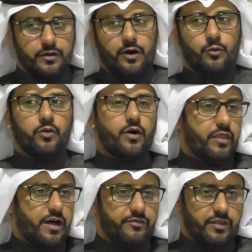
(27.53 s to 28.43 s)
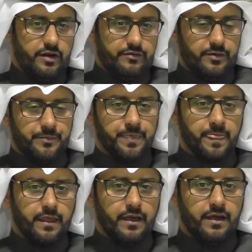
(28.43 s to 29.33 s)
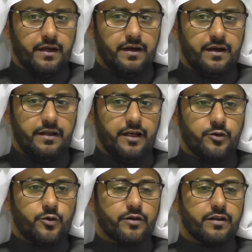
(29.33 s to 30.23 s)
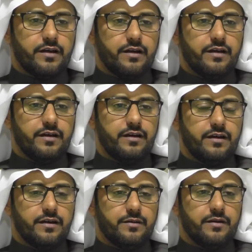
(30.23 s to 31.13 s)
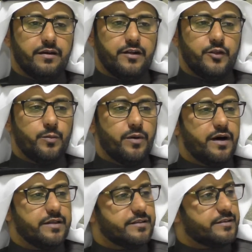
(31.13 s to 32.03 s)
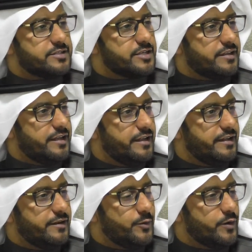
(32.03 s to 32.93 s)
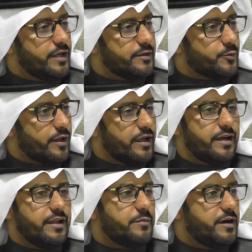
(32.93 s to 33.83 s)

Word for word: يعوض اضعاف اضعافه انا اذكر آه، احدى الامهات اتصلت علينا وقالت والله انا